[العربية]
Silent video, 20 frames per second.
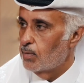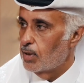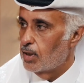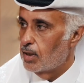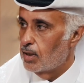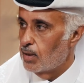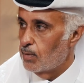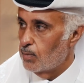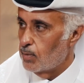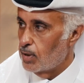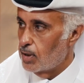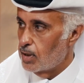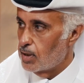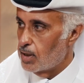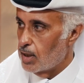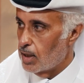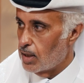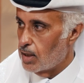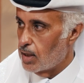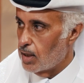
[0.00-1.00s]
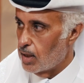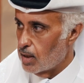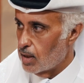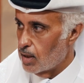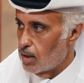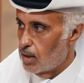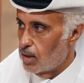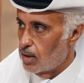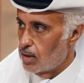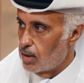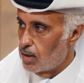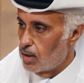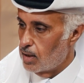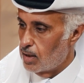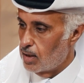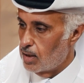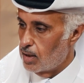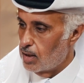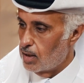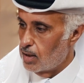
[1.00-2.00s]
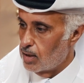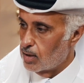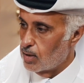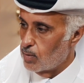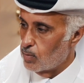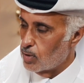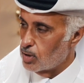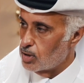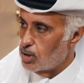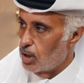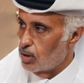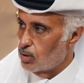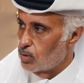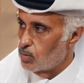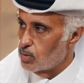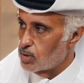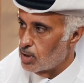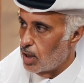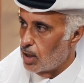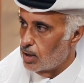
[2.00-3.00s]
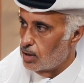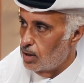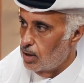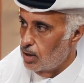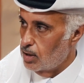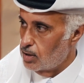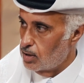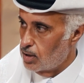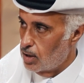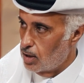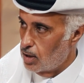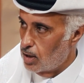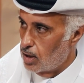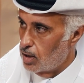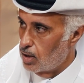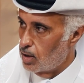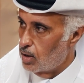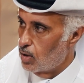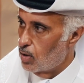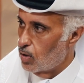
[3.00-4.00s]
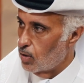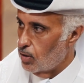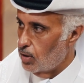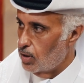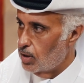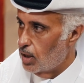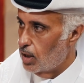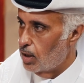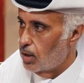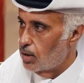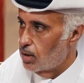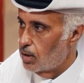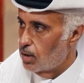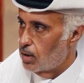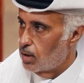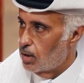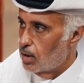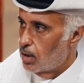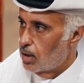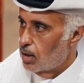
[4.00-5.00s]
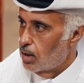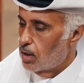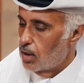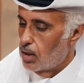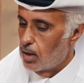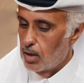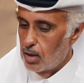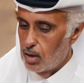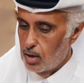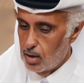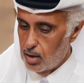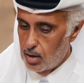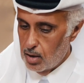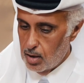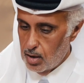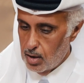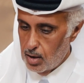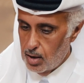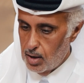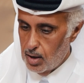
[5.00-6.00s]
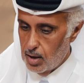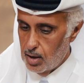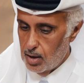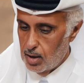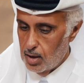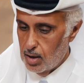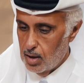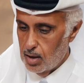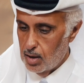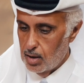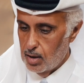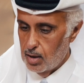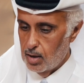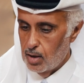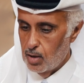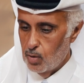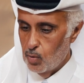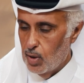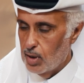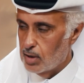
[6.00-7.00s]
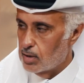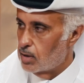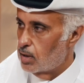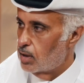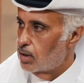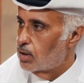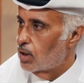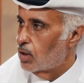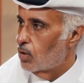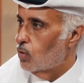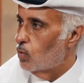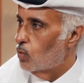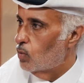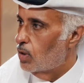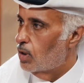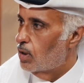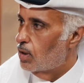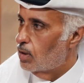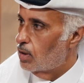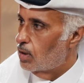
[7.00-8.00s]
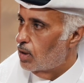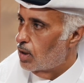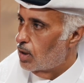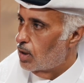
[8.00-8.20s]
نبغي نبغي نتذكر آه، انكم رجعتوا من صلاه العيد للاضحيه إيه، نعم الـ الـ الوقت اللي تقضونه